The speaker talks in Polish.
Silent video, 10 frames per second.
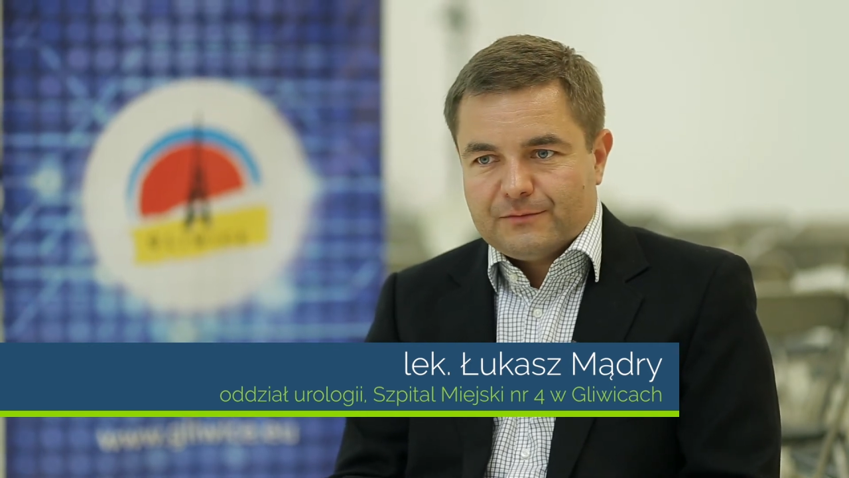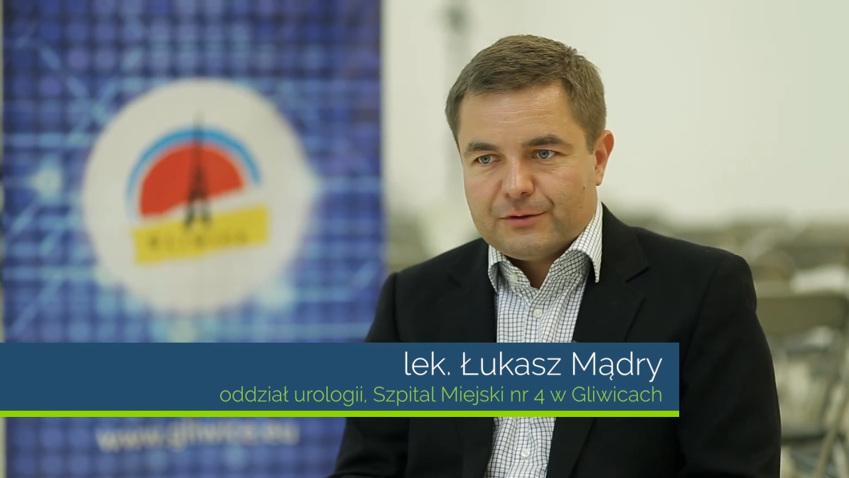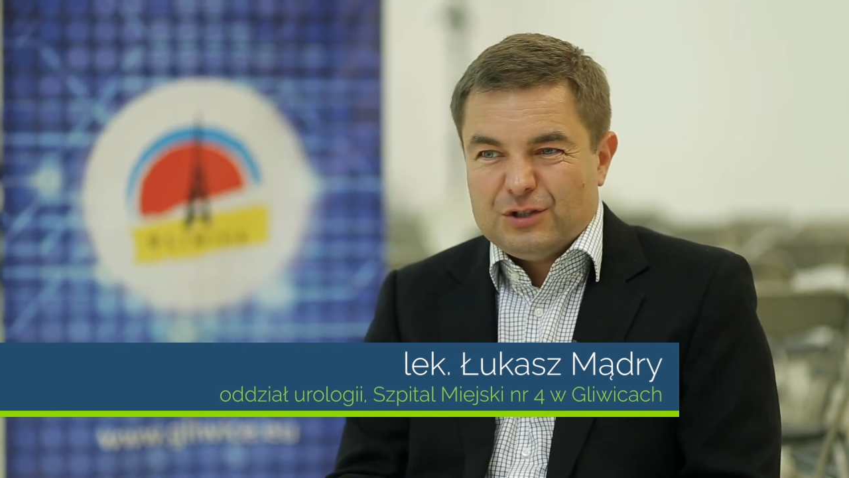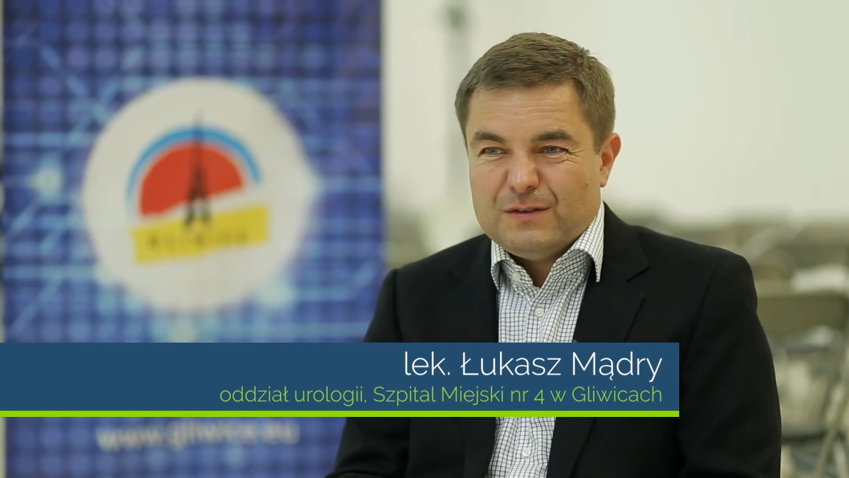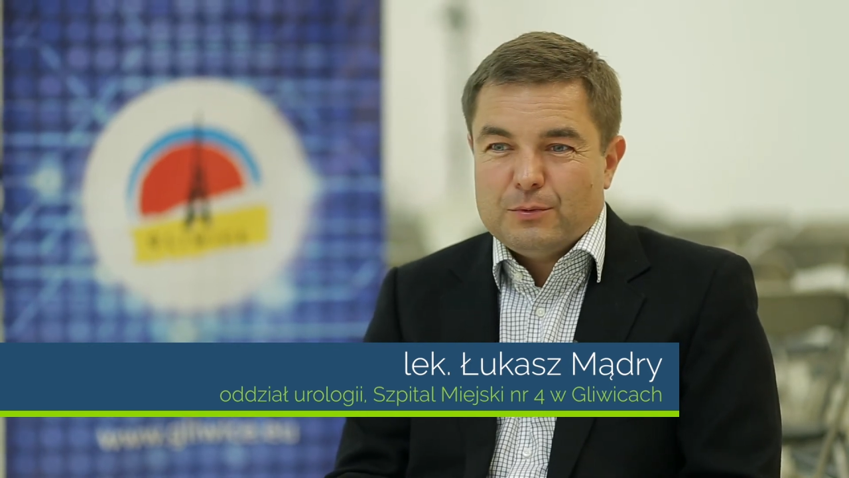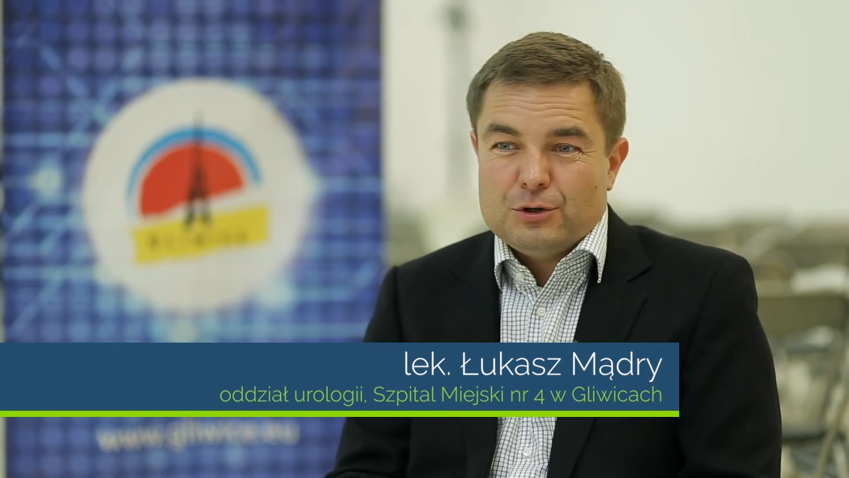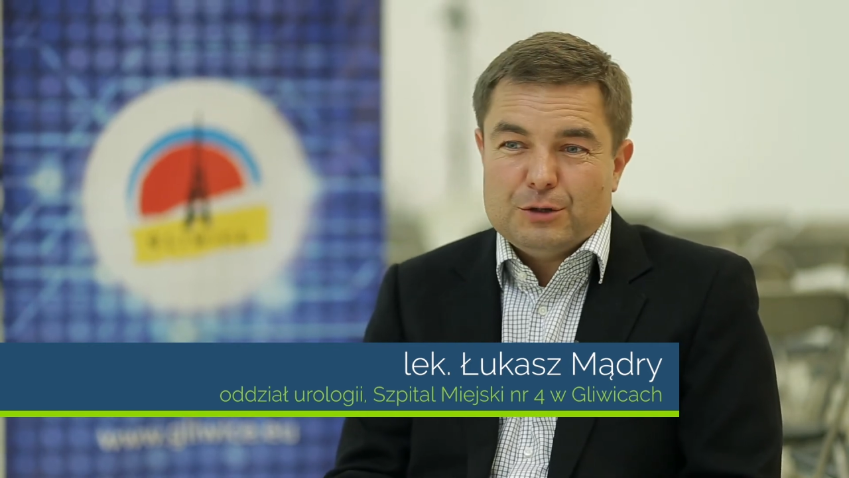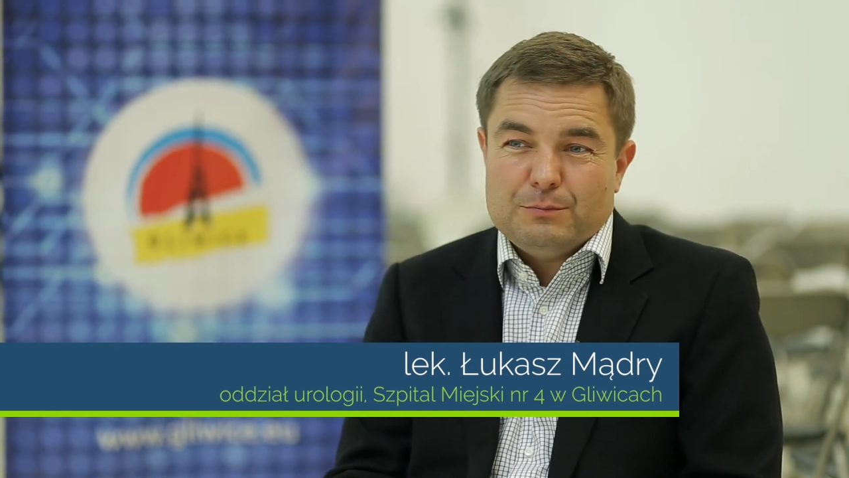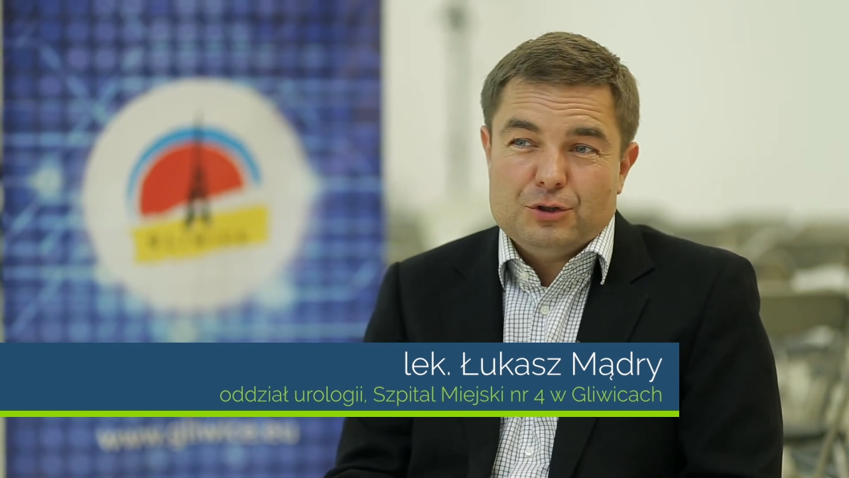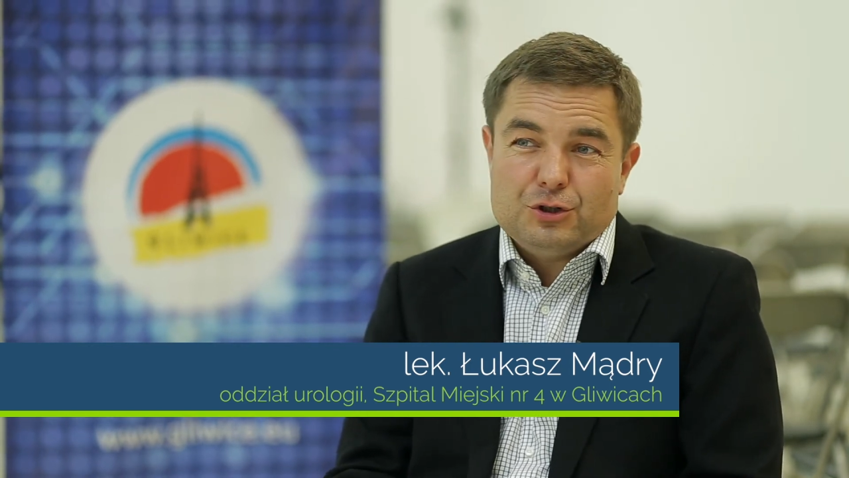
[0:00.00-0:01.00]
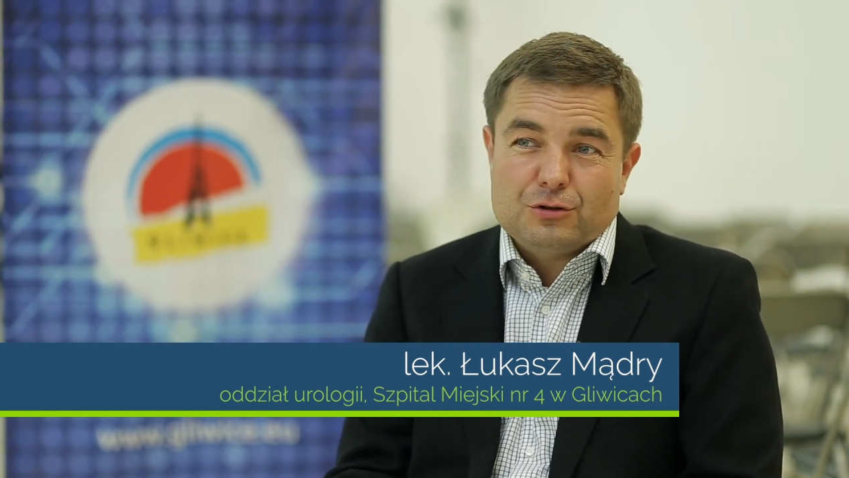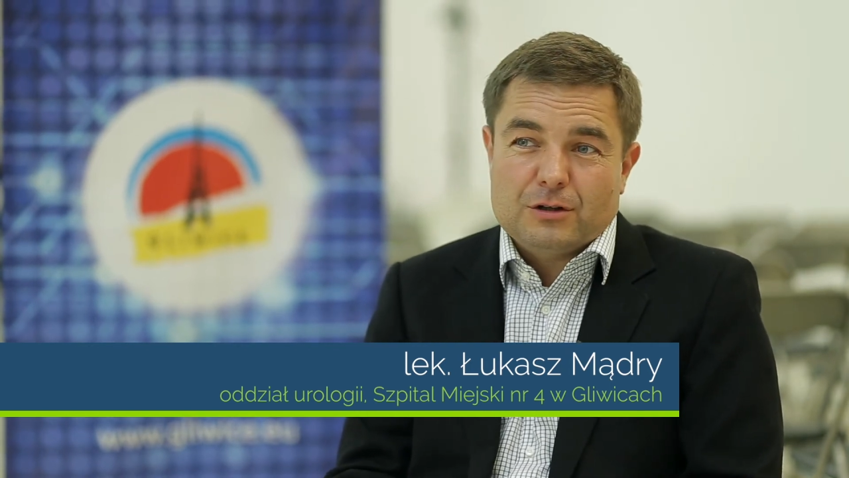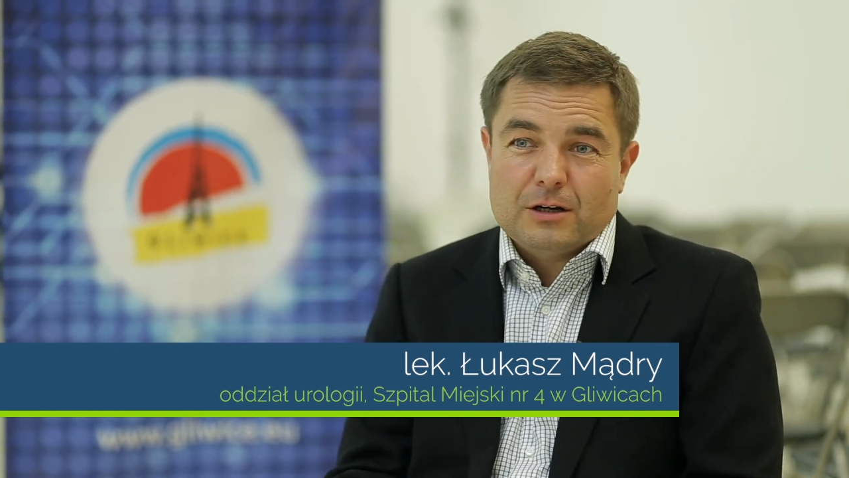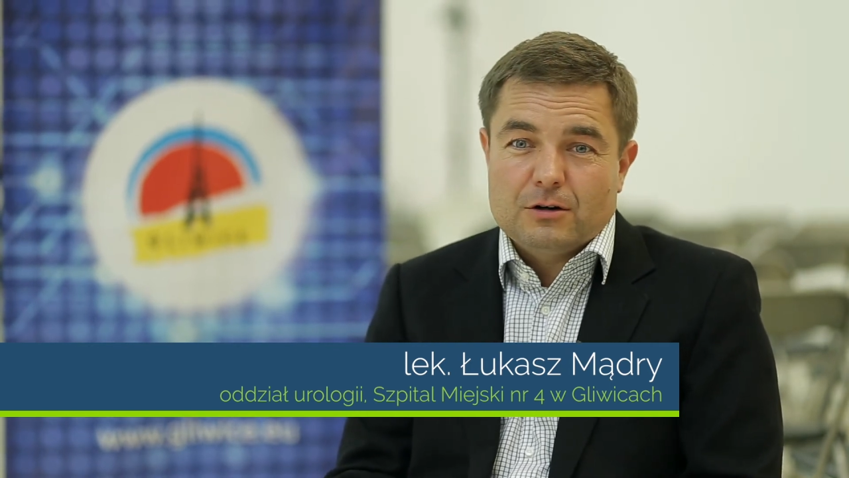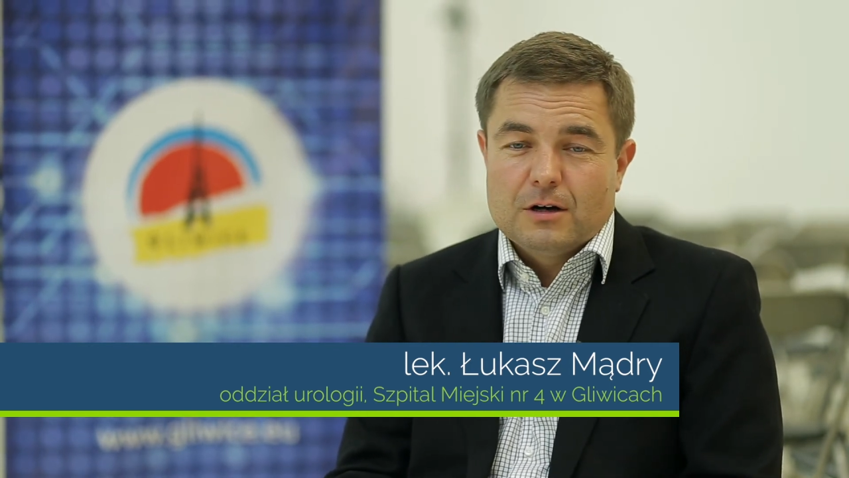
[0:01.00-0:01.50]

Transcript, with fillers: Właściwie poniżej 50 e,